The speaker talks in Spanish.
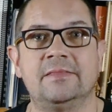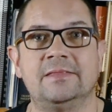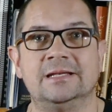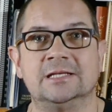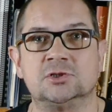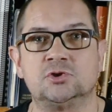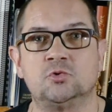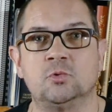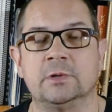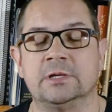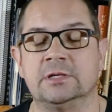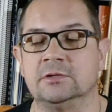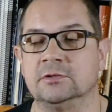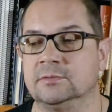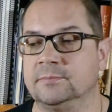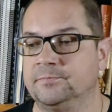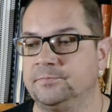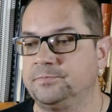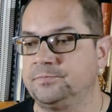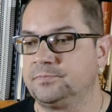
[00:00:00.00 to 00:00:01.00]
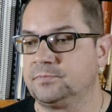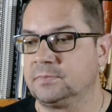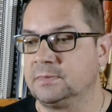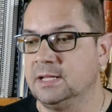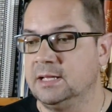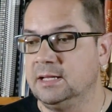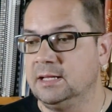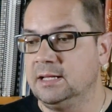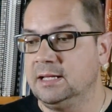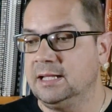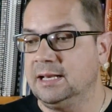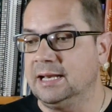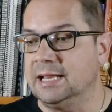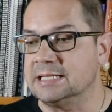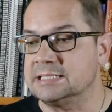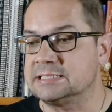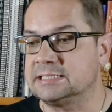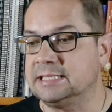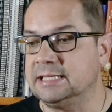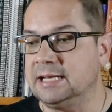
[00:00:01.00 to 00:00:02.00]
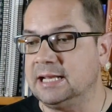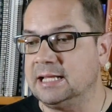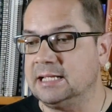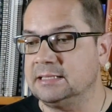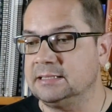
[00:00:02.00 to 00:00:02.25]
del sueño. La estela